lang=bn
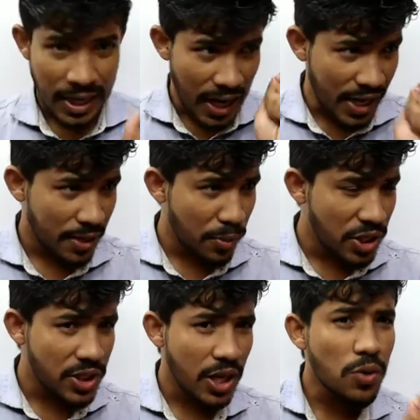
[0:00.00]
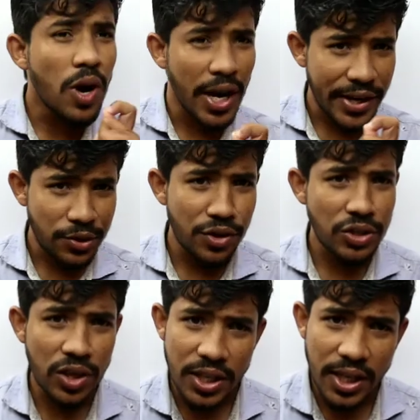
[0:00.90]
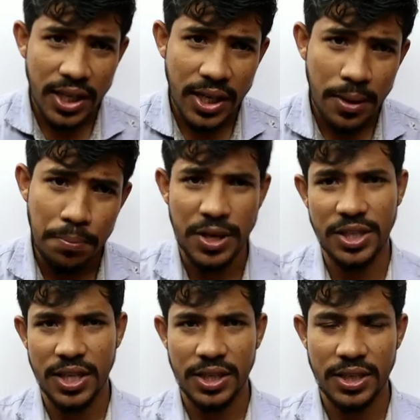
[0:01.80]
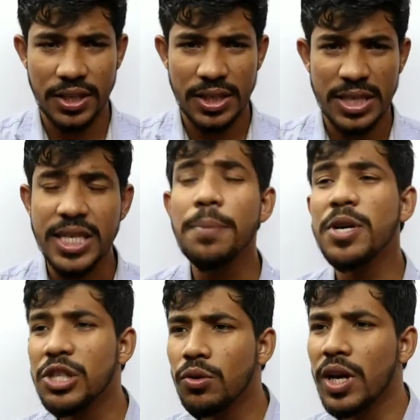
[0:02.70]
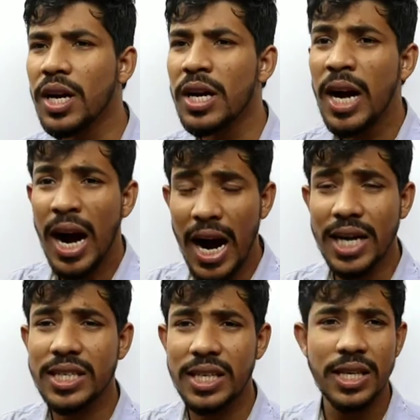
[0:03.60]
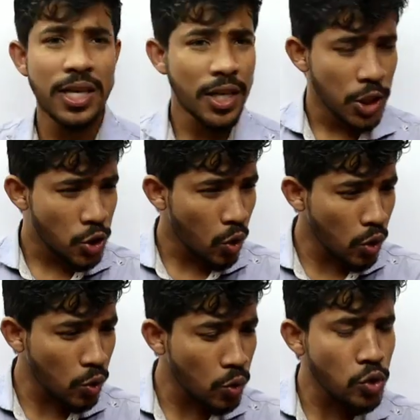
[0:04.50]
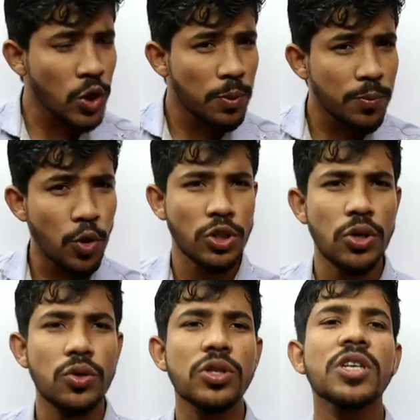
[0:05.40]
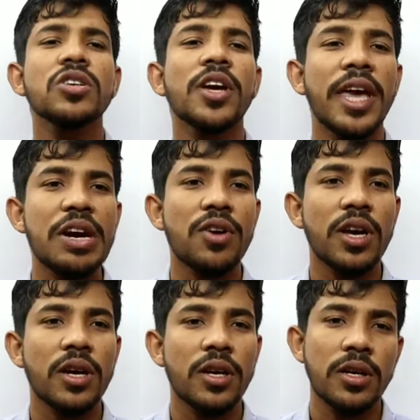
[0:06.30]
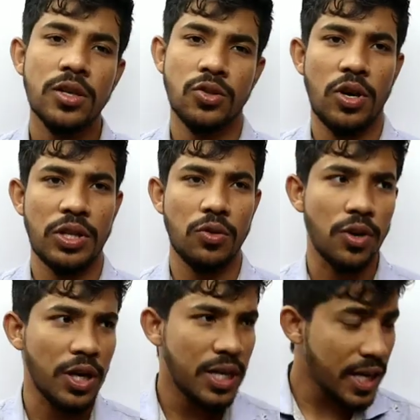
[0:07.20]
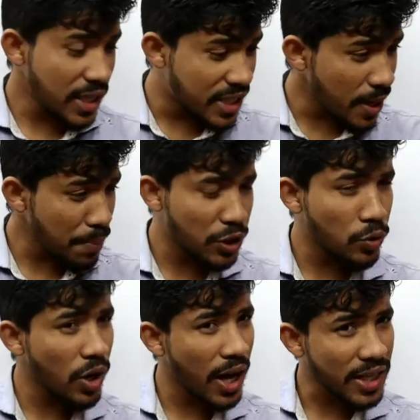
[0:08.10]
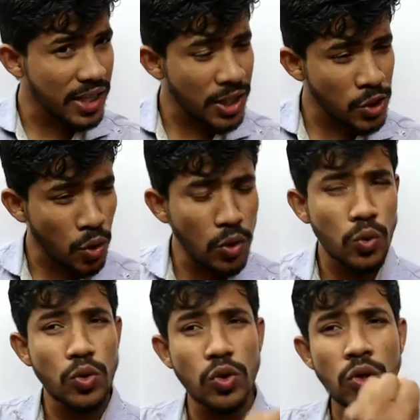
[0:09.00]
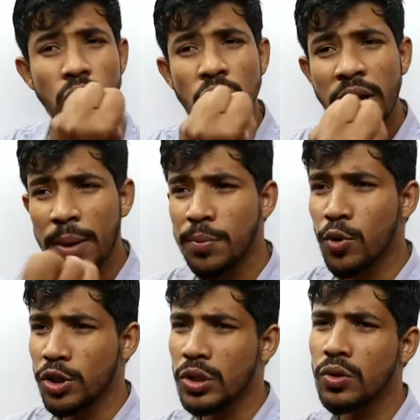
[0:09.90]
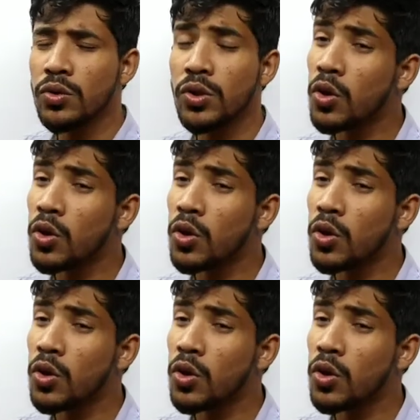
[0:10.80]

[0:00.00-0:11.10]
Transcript: কার্ডিক পেশি ছাড়াও আরেক ধরনের আসলে কি থাকে পেশি থাকে যে পেশিগুলা হার্টকে সংকুচন এবং প্রসারণ করতে আসলে কি করে সহায়তা করে এই যে পেশিগুলো হার্টকে সংকুচন এবং প্রসারণ করতে